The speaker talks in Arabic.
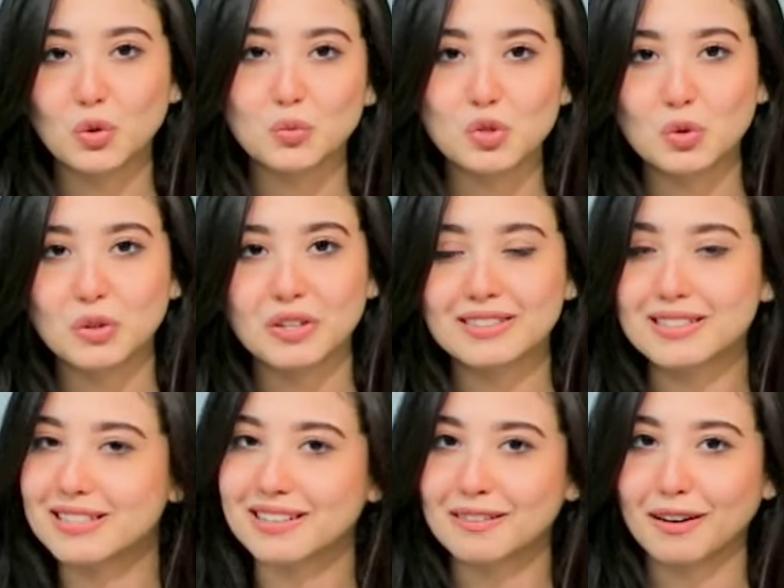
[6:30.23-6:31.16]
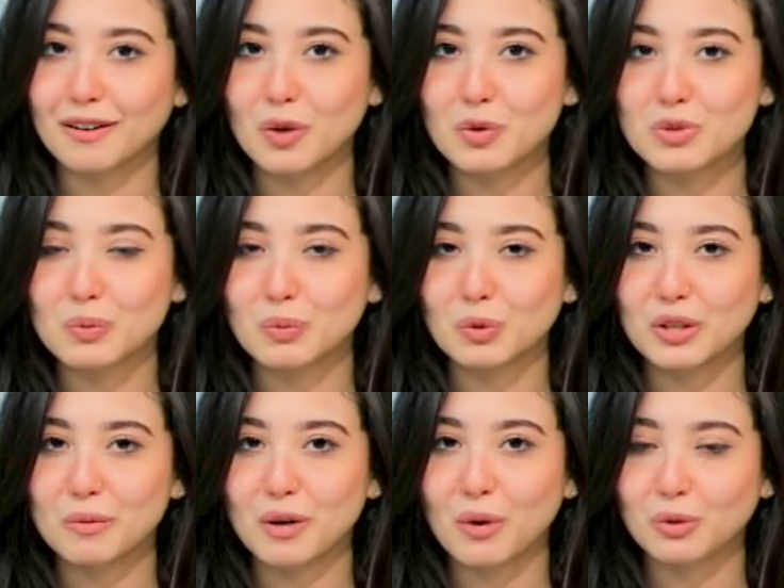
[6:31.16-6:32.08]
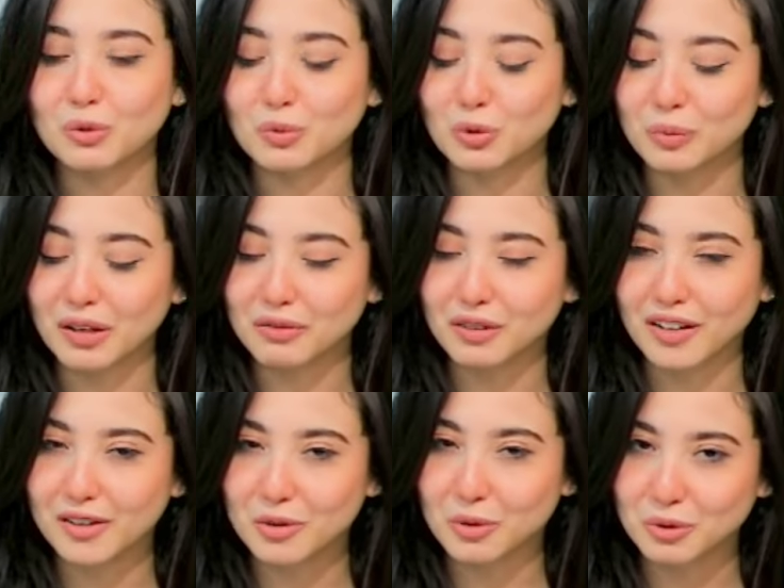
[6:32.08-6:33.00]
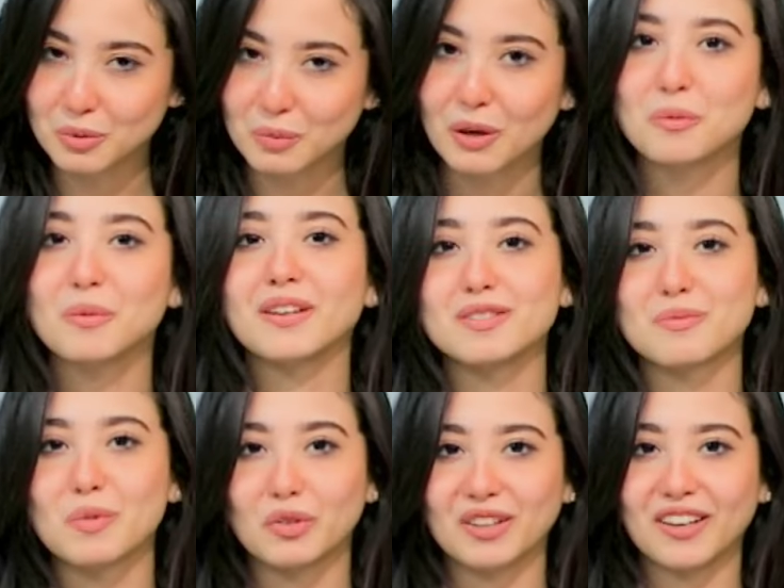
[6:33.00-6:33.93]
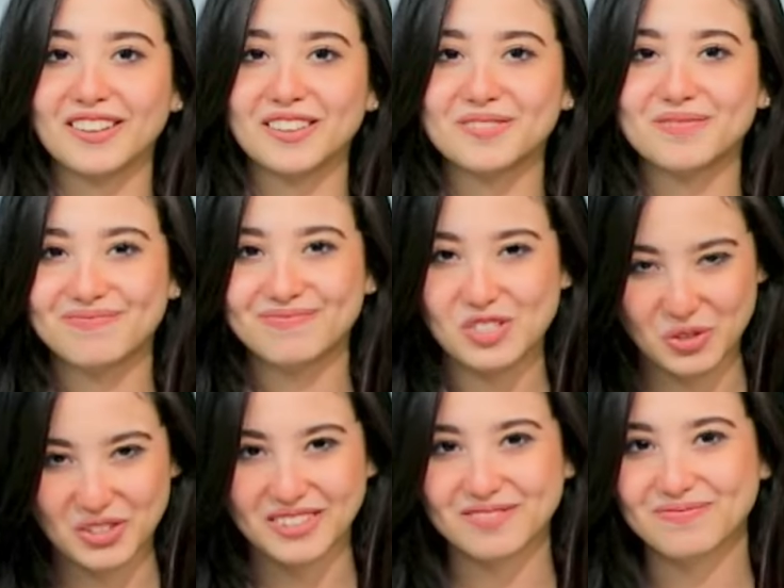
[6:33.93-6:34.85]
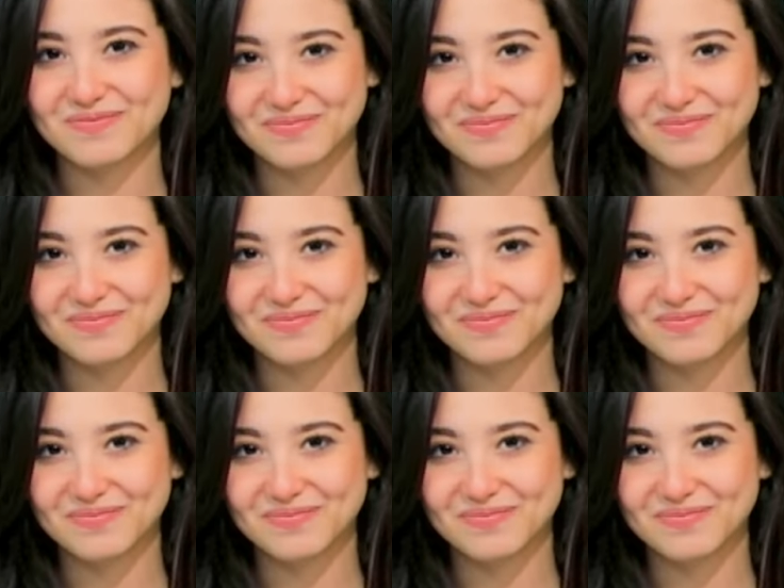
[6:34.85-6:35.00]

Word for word: شكرا جزيلا على حسن المتابعة ودمتم بألف خير كنت معكم أنا ياسمين فتح الله شكرا